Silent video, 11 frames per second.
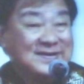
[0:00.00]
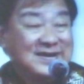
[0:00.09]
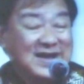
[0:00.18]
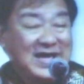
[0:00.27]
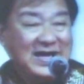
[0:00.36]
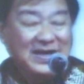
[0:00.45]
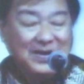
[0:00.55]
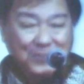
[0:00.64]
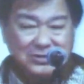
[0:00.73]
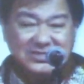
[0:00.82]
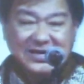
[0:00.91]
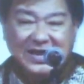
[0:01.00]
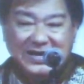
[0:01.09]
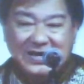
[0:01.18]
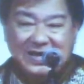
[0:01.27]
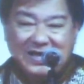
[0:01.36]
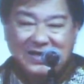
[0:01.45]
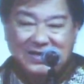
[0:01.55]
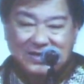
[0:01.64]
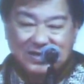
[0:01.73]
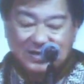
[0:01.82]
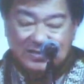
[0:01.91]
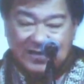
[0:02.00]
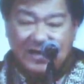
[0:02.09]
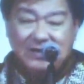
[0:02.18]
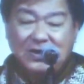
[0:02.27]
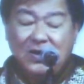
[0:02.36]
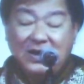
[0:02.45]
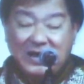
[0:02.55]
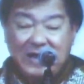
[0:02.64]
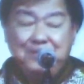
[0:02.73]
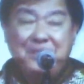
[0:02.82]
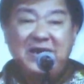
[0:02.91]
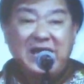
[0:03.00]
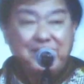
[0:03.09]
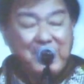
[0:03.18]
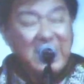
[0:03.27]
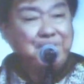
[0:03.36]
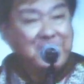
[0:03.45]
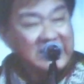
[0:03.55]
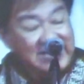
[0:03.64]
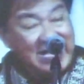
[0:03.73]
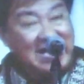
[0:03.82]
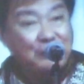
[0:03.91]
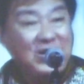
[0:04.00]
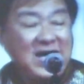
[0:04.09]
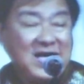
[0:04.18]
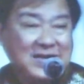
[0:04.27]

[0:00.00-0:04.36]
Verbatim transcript: นะฮะเพราะฉะนั้นเนี่ยท่าน ก็เล่นเป็นในบ้านปืนยาวได้